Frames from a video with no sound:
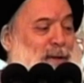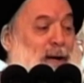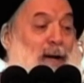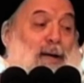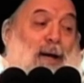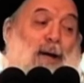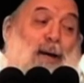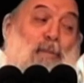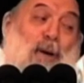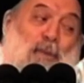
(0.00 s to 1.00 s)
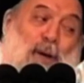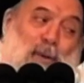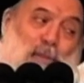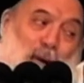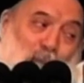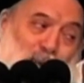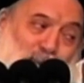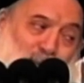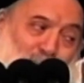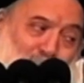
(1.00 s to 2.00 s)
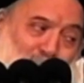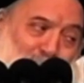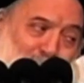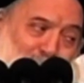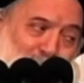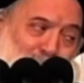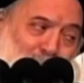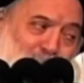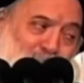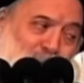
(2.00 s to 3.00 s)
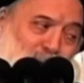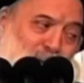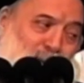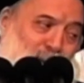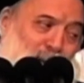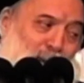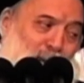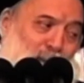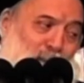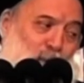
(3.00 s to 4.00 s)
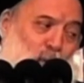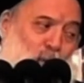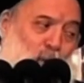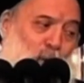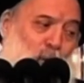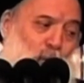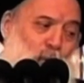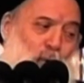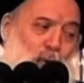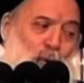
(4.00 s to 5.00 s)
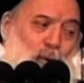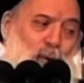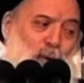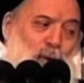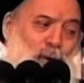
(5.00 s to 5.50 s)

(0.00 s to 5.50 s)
يعني الله ما بيحب البطال اللي بيكسدر من هون لهون